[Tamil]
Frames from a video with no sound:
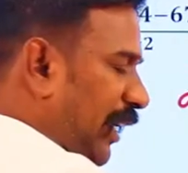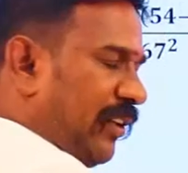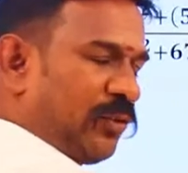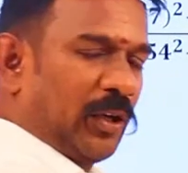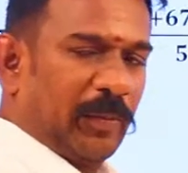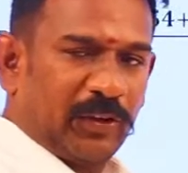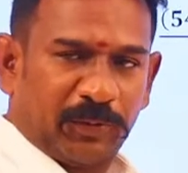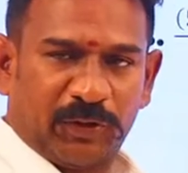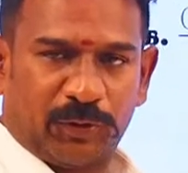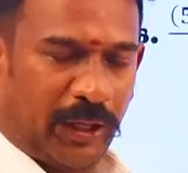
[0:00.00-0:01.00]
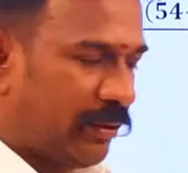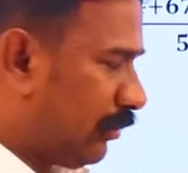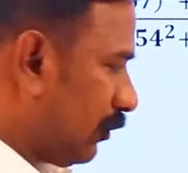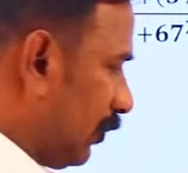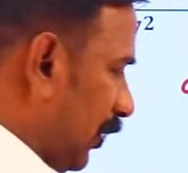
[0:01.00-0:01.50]
ஏ ஸ்கொயர் ப்ளஸ் பி
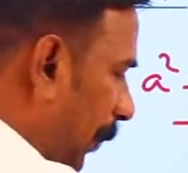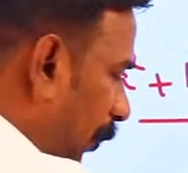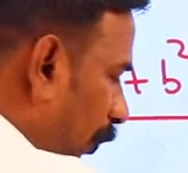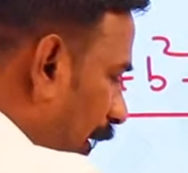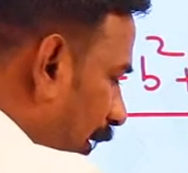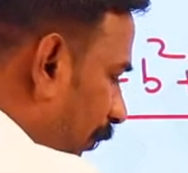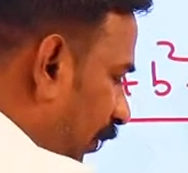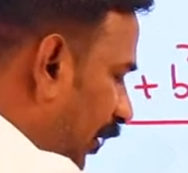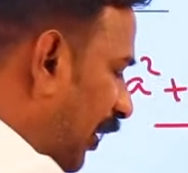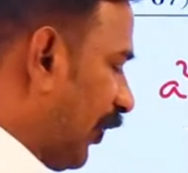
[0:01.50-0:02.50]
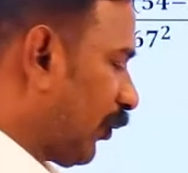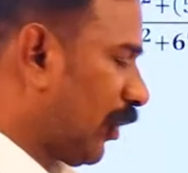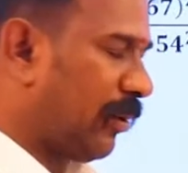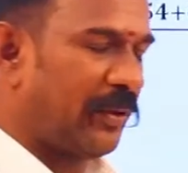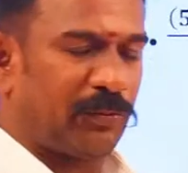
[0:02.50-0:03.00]
ஸ்கொயரும் இந்த பக்கம் உள்ள ஏ
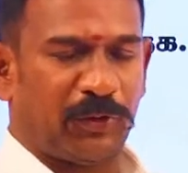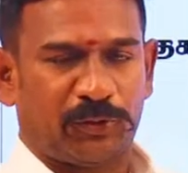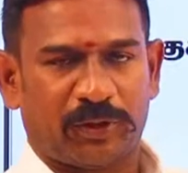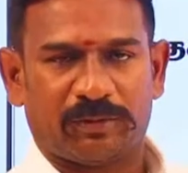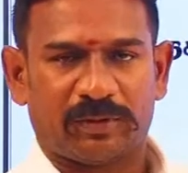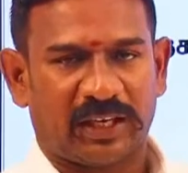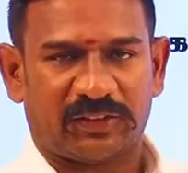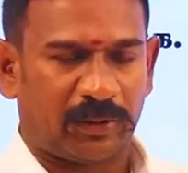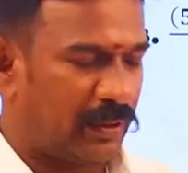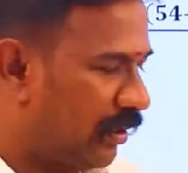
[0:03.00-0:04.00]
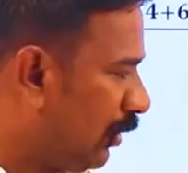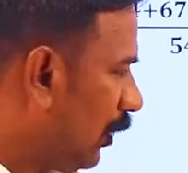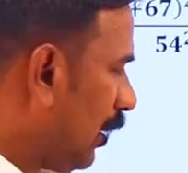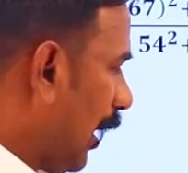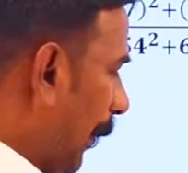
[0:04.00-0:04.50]
ஸ்கொயர் ப்ளஸ் பி ஸ்கொயரும் கேன்சருமா
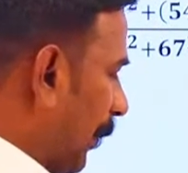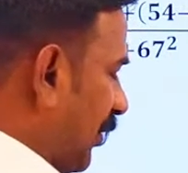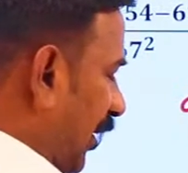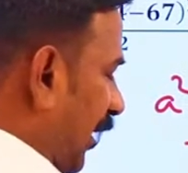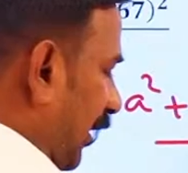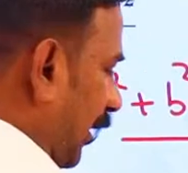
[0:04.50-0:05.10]
அப்போ மிச்சம் என்ன